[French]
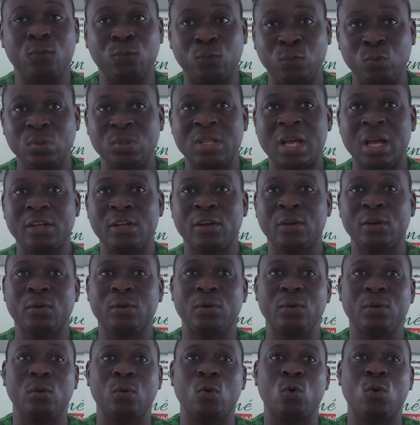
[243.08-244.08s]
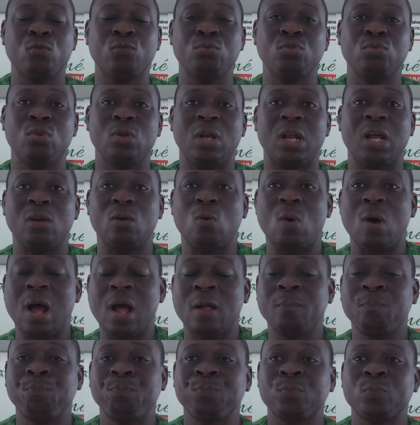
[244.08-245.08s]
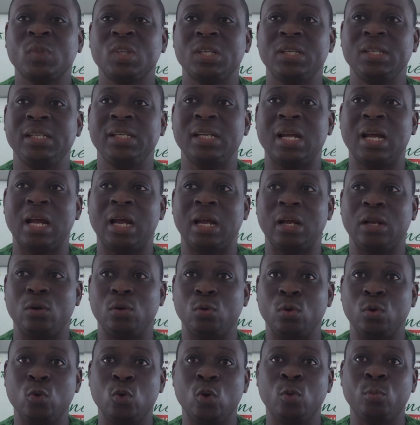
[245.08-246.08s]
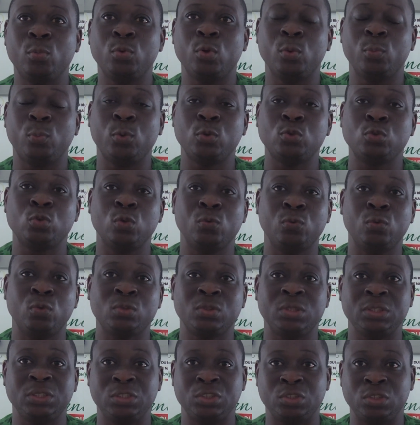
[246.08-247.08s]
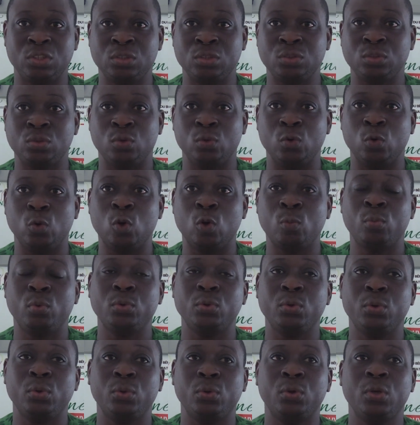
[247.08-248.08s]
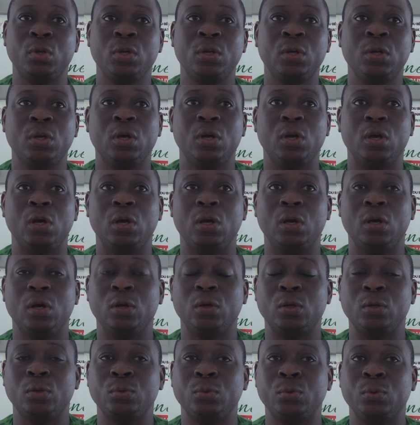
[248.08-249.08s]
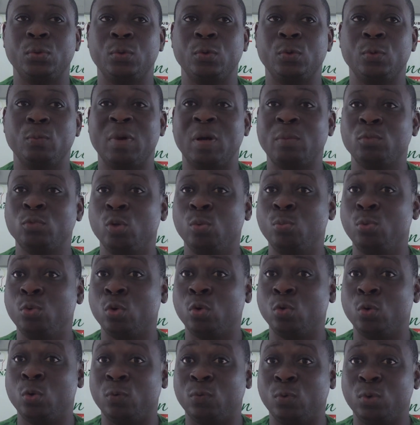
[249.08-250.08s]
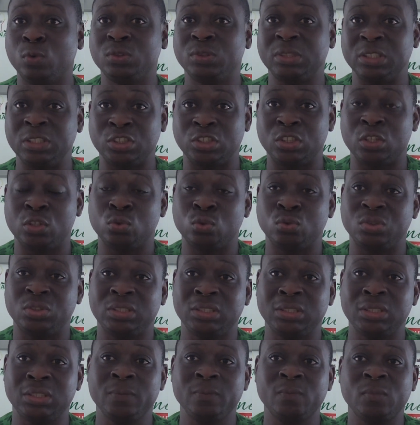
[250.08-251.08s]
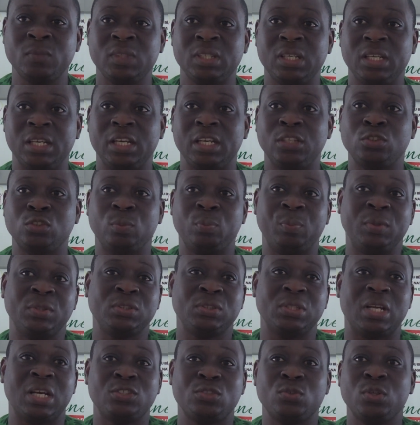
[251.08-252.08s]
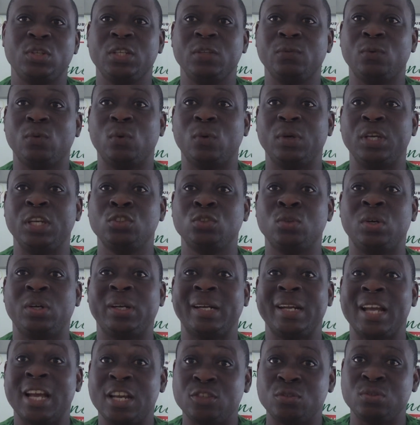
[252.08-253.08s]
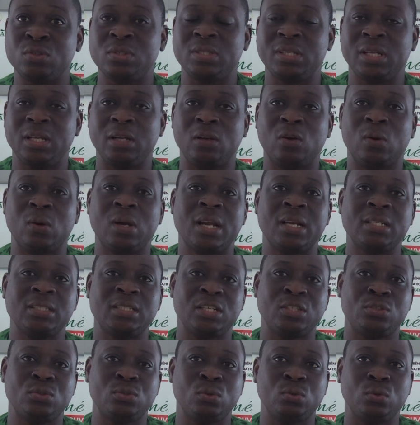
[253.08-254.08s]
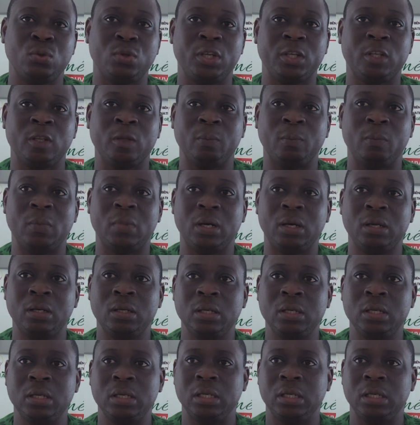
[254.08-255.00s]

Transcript: vu d'ailleurs qu'au vu de la loi, il y a le nombre de postes de vote qui change, le nombre euh, de, membres de bureaux de vote qui change aussi. Et je pense qu'à ce niveau, ils ont réajusté l'organisation de l'équipement.